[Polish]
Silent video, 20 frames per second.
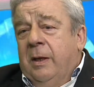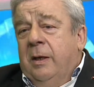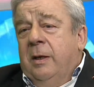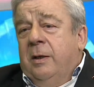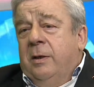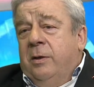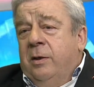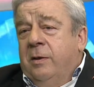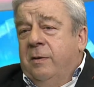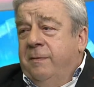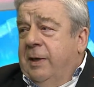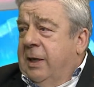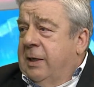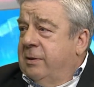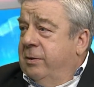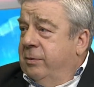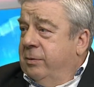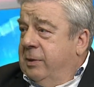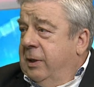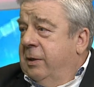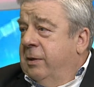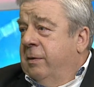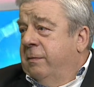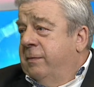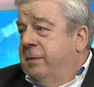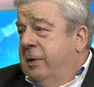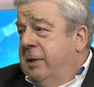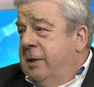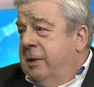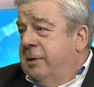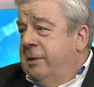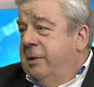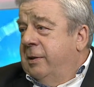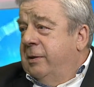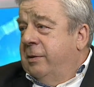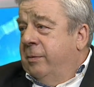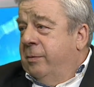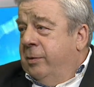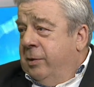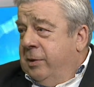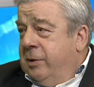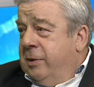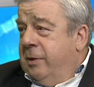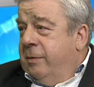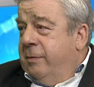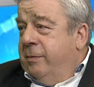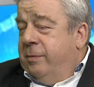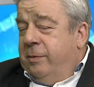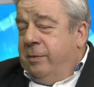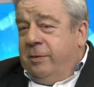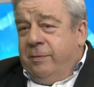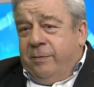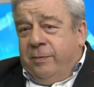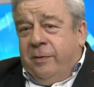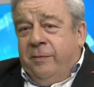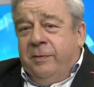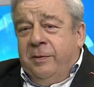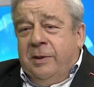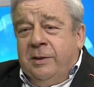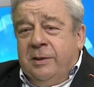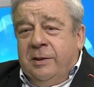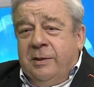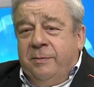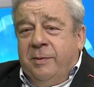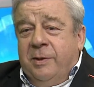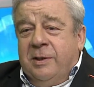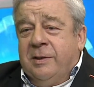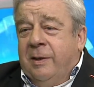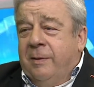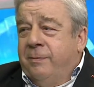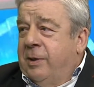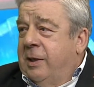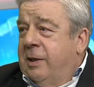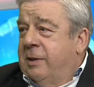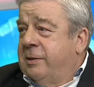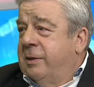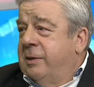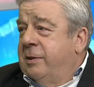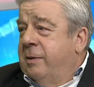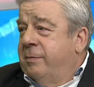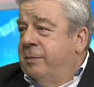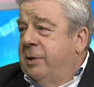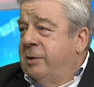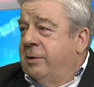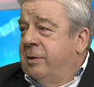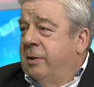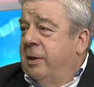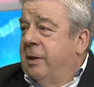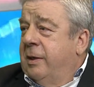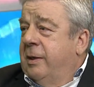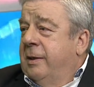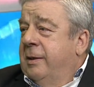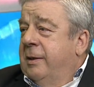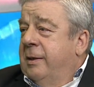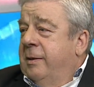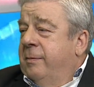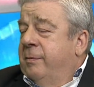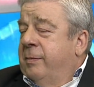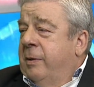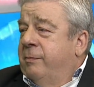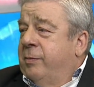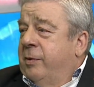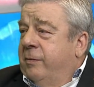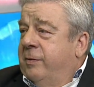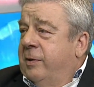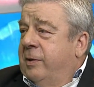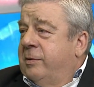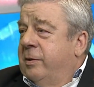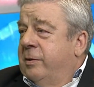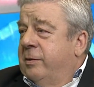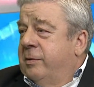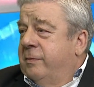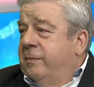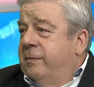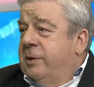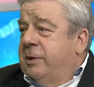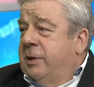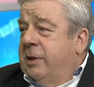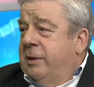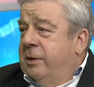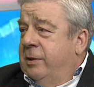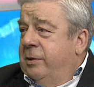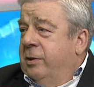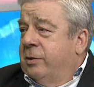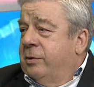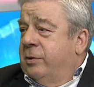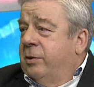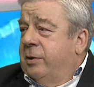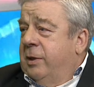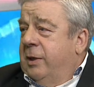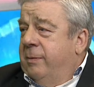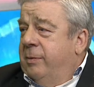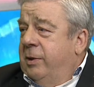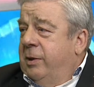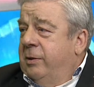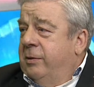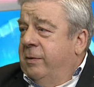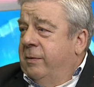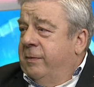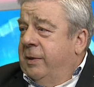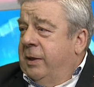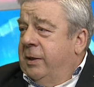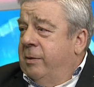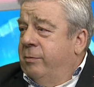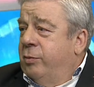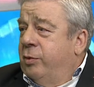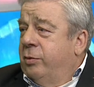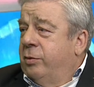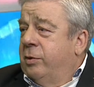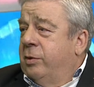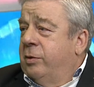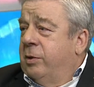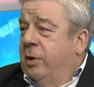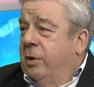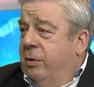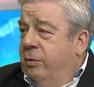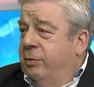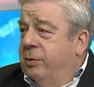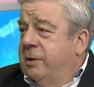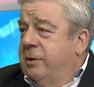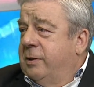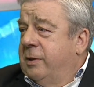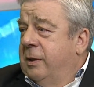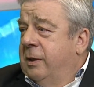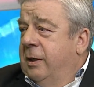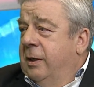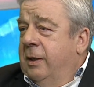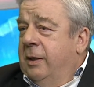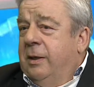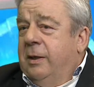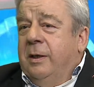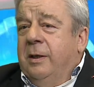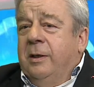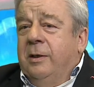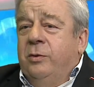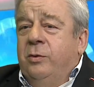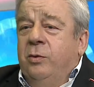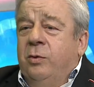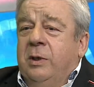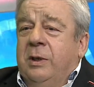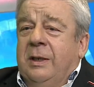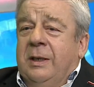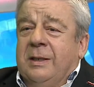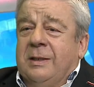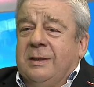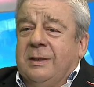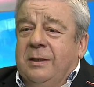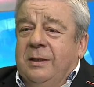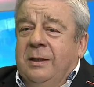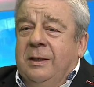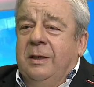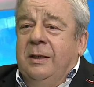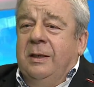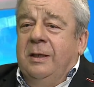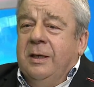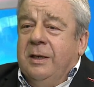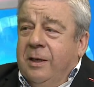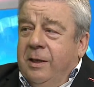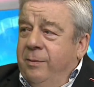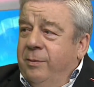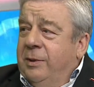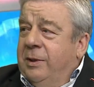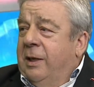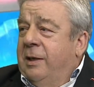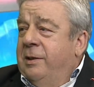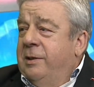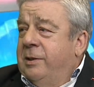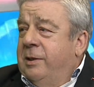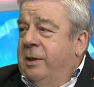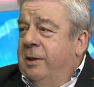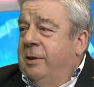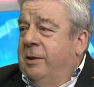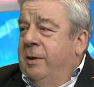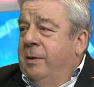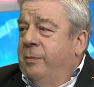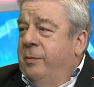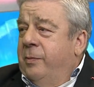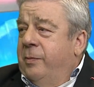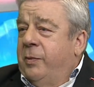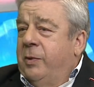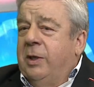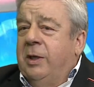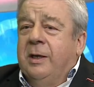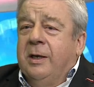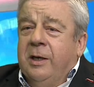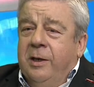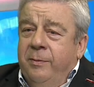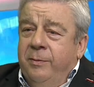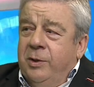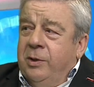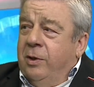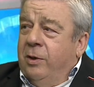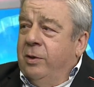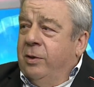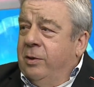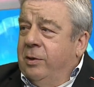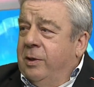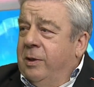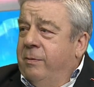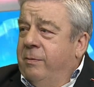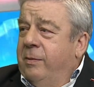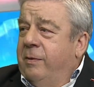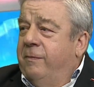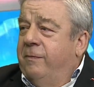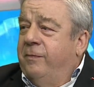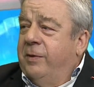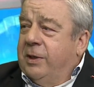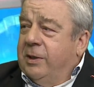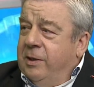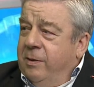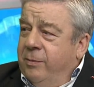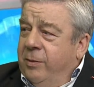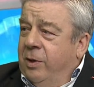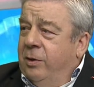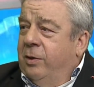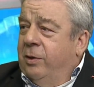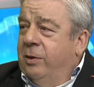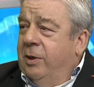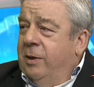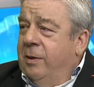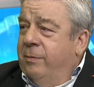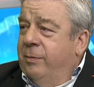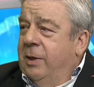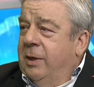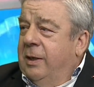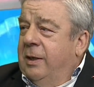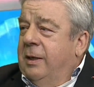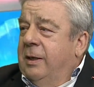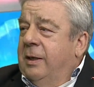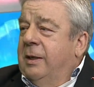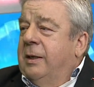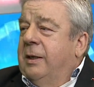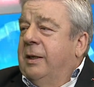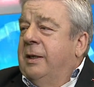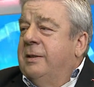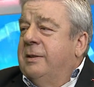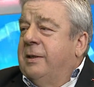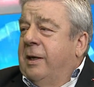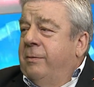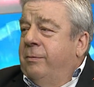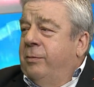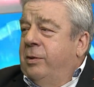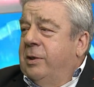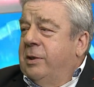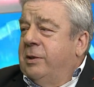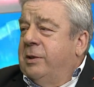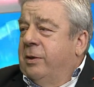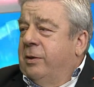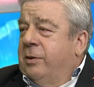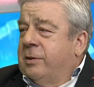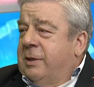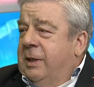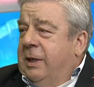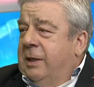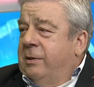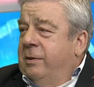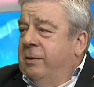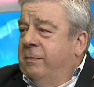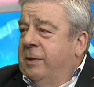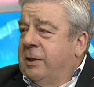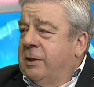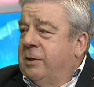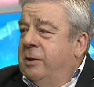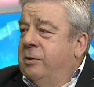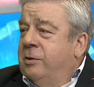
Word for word: No i gwiazdą tej konferencji, to mogę y, powiedzieć bezapelacyjnie, będzie pan profesor zwyczajny doktor habilitowany Brunon Hołyst, który jest y, i kryminalistykiem, i kryminologiem, wiktymologiem i zajmuje się ostatnio właśnie